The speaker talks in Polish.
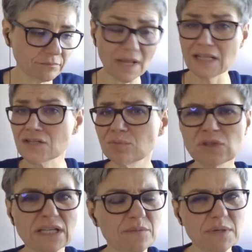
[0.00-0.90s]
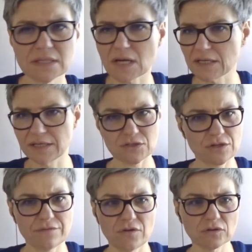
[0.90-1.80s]
ale czemu na niebiesko, a nie na
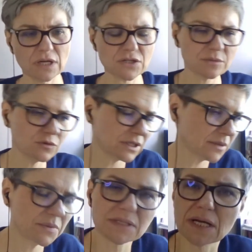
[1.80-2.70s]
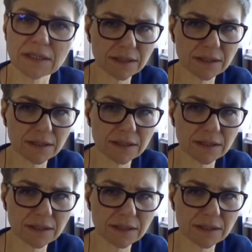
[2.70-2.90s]
czerwona, czemu na niebiesko, a nie